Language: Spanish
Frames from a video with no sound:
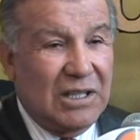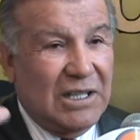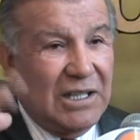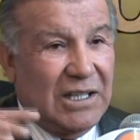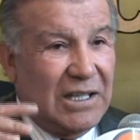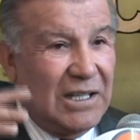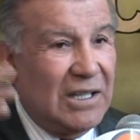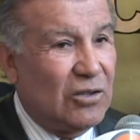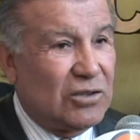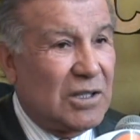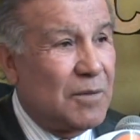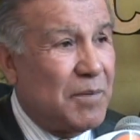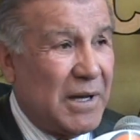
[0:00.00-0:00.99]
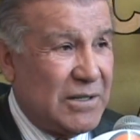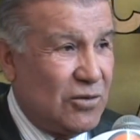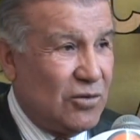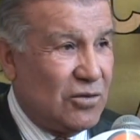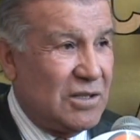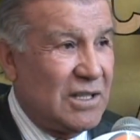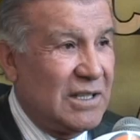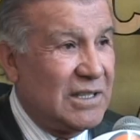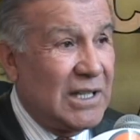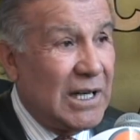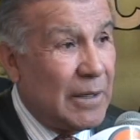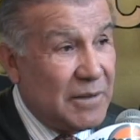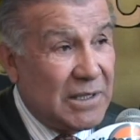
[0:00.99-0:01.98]
eh, espacios
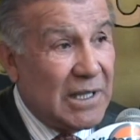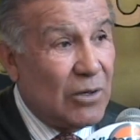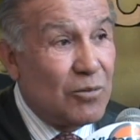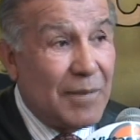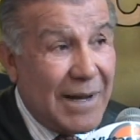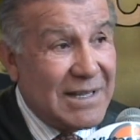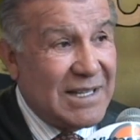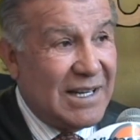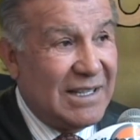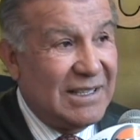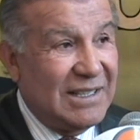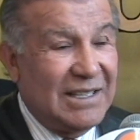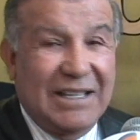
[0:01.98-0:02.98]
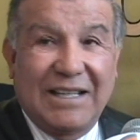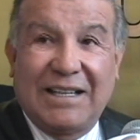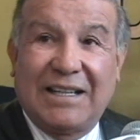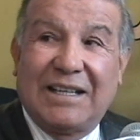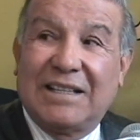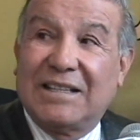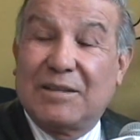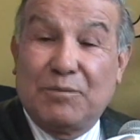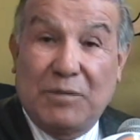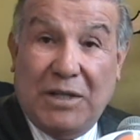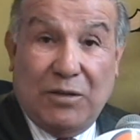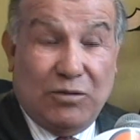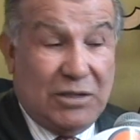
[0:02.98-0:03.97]
de la vida humana. Eh,
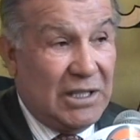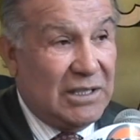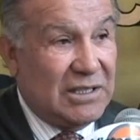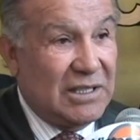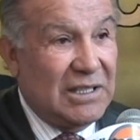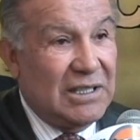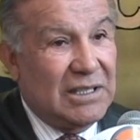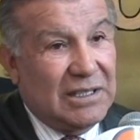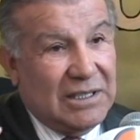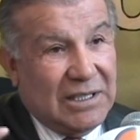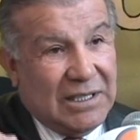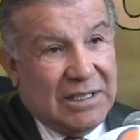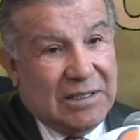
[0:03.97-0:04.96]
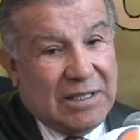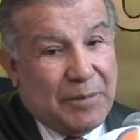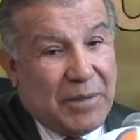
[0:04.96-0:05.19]
mire usted, eh, la